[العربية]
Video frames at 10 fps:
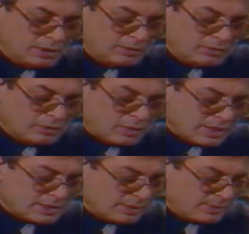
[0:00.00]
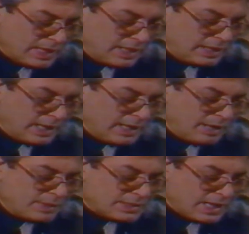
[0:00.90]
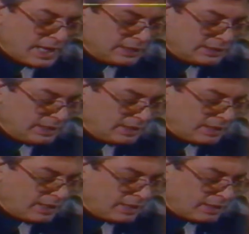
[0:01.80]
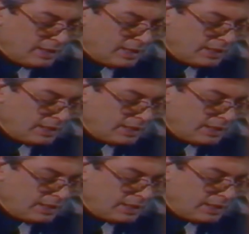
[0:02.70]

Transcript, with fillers: ونقسم ذلك على مساحة العراق